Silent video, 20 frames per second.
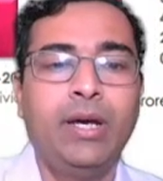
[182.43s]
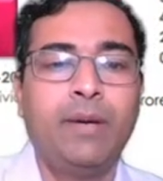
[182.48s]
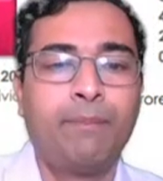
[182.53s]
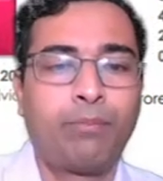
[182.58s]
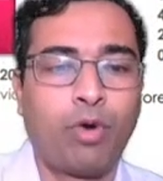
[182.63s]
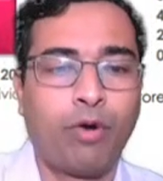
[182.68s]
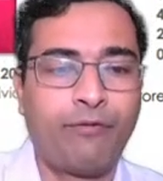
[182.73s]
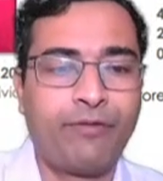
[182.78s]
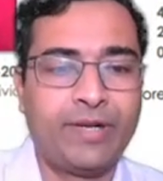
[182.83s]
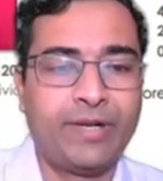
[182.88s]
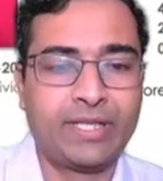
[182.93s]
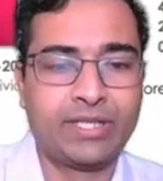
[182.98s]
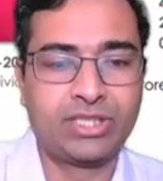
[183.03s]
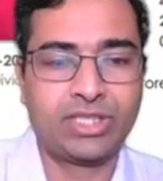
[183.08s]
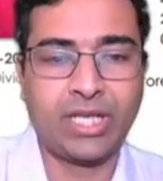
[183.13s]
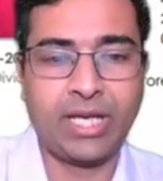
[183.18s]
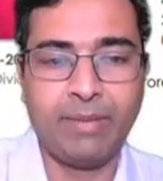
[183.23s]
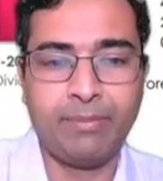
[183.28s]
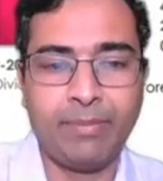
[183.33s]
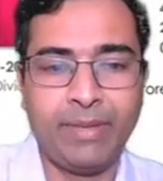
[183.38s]
प्रॉफिट है
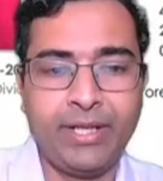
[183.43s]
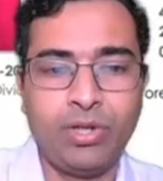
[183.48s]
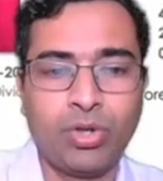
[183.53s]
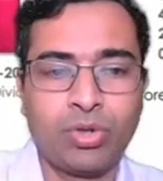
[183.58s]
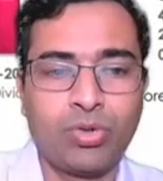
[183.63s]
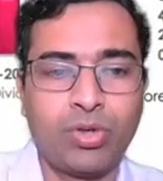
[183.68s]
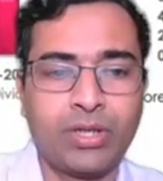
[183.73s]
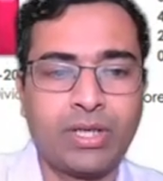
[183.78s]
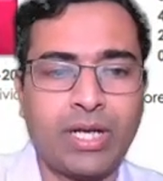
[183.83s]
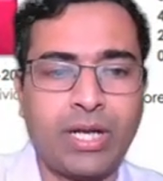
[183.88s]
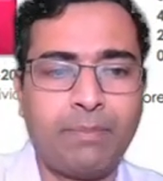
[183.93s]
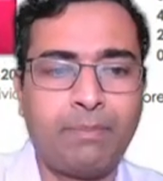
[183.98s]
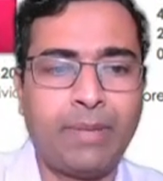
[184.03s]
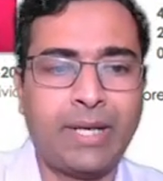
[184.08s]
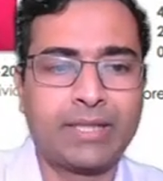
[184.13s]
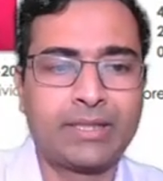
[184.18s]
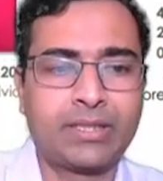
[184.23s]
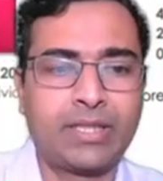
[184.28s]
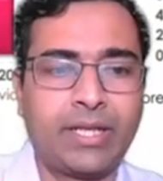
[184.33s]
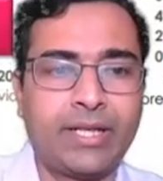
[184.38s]
छह महीनों को अगर आप
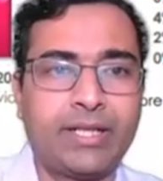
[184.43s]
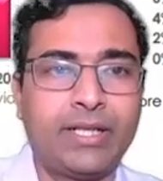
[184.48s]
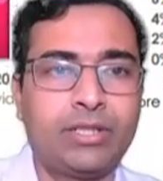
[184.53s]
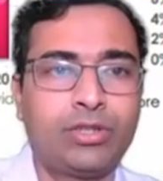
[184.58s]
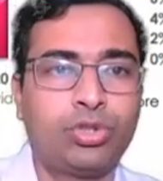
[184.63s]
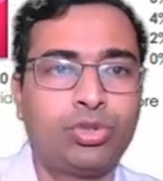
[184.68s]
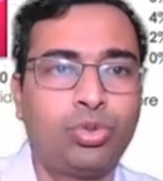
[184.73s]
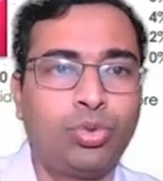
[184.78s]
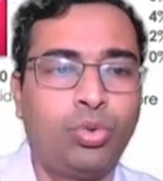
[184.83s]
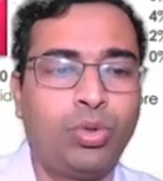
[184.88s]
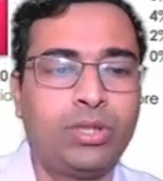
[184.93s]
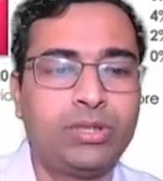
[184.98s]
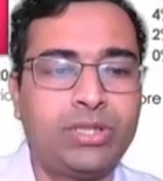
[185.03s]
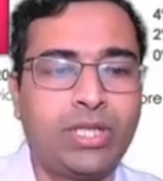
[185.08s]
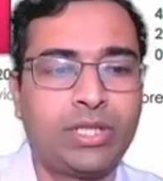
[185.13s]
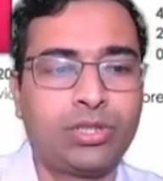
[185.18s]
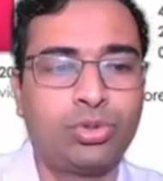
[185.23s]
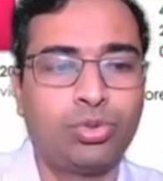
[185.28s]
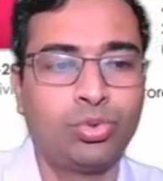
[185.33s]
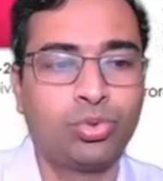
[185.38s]
बात करेंगे तो दो
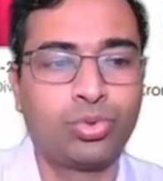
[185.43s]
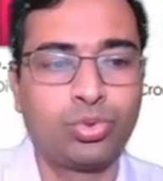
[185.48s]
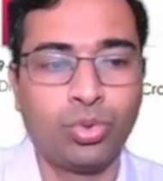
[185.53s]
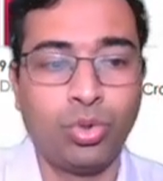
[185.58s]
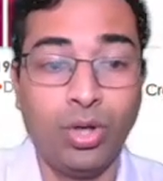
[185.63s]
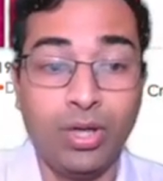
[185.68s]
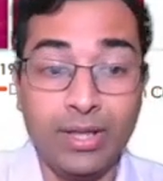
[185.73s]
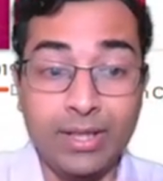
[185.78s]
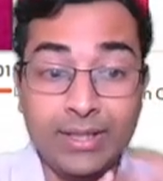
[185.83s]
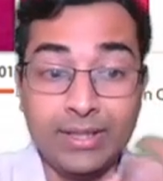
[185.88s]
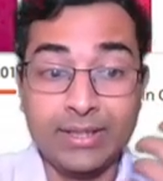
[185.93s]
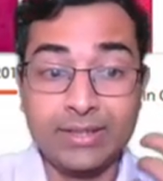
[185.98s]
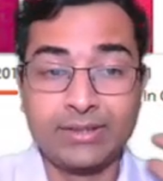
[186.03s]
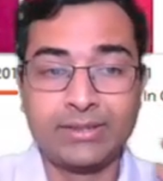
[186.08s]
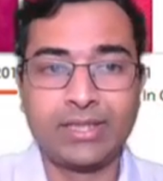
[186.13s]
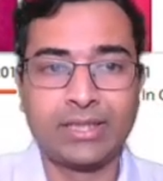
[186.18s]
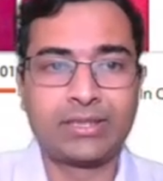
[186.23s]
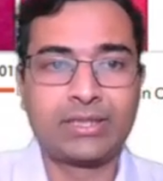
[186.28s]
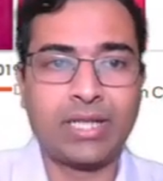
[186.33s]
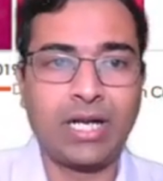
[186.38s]

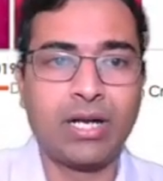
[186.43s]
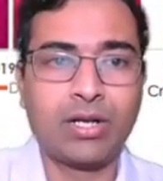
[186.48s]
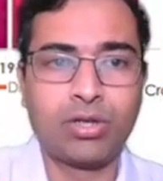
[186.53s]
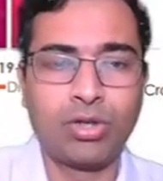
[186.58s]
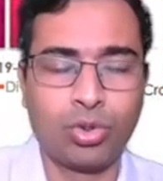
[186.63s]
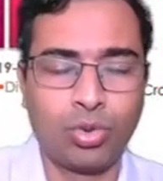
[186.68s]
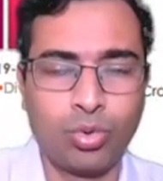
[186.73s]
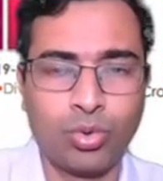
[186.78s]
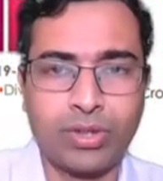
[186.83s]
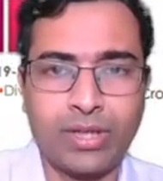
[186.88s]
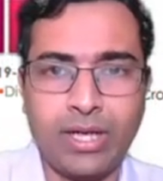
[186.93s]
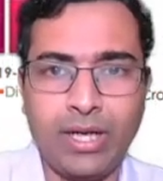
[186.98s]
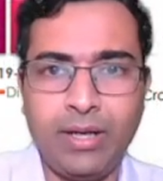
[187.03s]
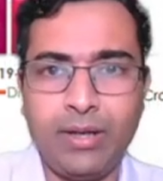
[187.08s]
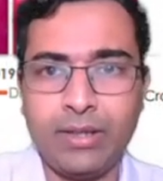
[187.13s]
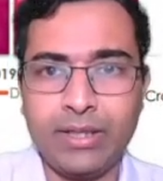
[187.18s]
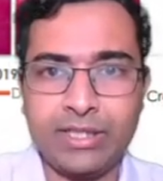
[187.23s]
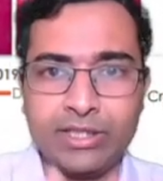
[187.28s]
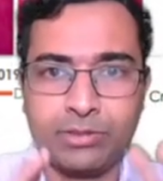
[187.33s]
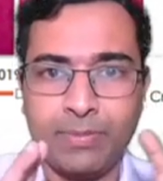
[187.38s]
सत्रह करोड़ का
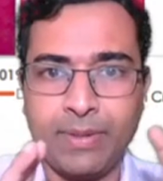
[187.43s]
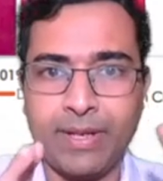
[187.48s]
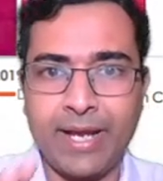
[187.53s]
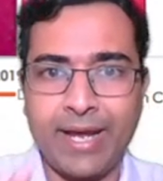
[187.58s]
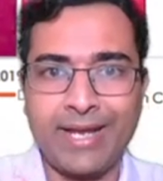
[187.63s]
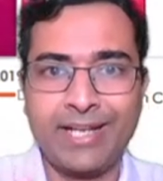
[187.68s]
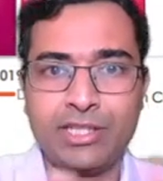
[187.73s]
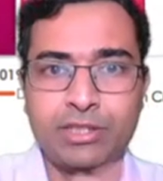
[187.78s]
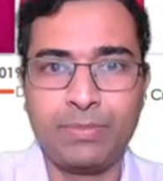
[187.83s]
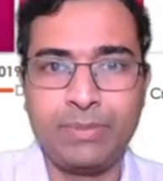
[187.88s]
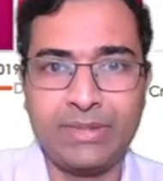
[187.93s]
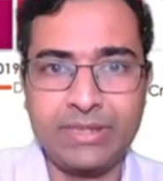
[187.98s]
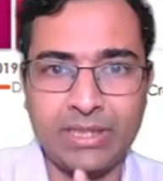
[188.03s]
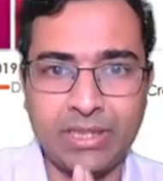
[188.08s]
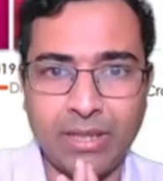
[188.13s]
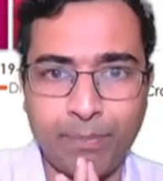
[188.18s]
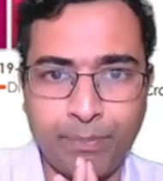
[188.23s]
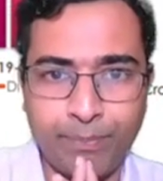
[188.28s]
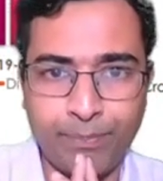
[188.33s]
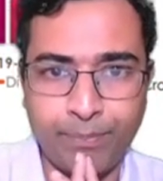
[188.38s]
इस बार एनएचपीसी
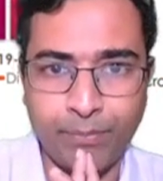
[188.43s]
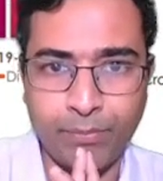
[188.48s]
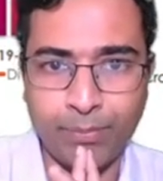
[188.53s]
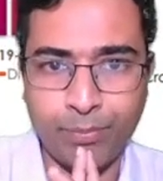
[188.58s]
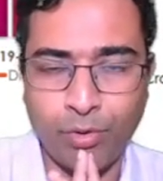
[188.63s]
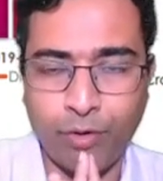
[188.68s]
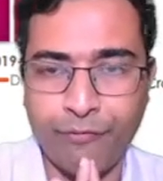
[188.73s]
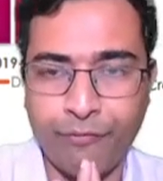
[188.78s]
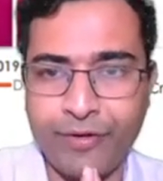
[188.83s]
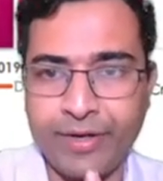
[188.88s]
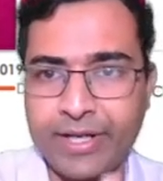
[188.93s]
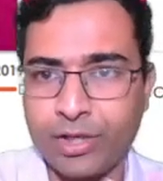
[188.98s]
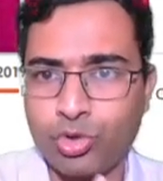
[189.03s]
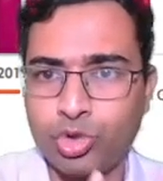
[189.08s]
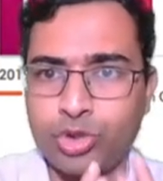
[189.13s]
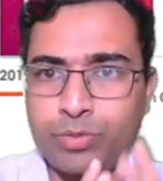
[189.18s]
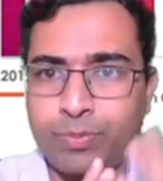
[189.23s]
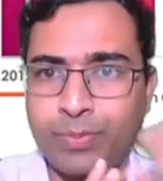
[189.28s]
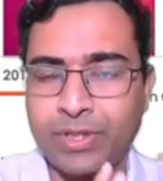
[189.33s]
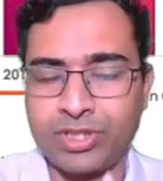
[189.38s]
का प्रॉफिट है
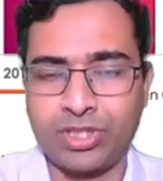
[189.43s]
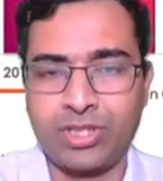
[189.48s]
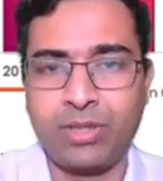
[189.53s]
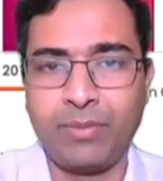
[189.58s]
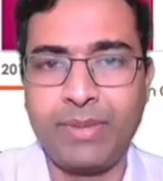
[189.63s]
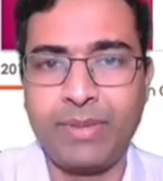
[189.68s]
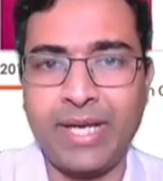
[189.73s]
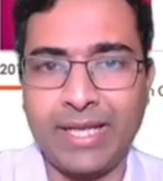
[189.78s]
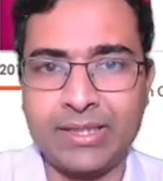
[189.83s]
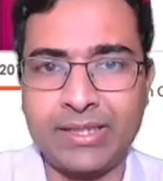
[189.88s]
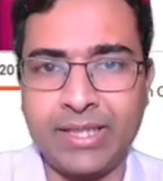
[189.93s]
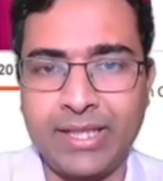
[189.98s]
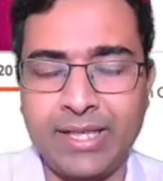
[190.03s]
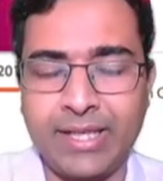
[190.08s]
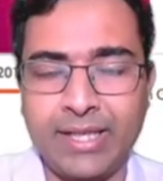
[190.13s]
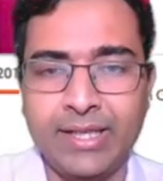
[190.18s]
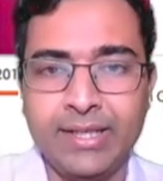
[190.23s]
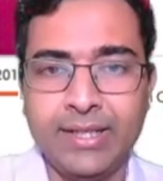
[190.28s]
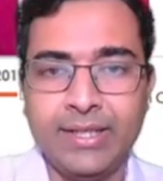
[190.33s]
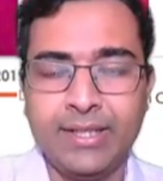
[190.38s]
कुछ प्रश्न भी आते
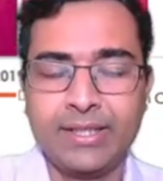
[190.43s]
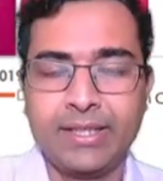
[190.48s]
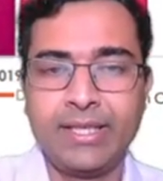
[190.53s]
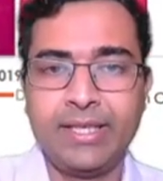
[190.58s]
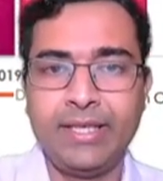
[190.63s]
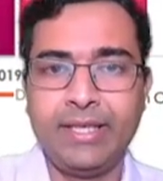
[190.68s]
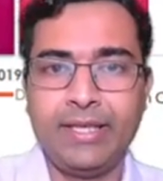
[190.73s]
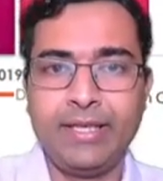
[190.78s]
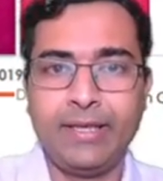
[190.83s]
हैं कि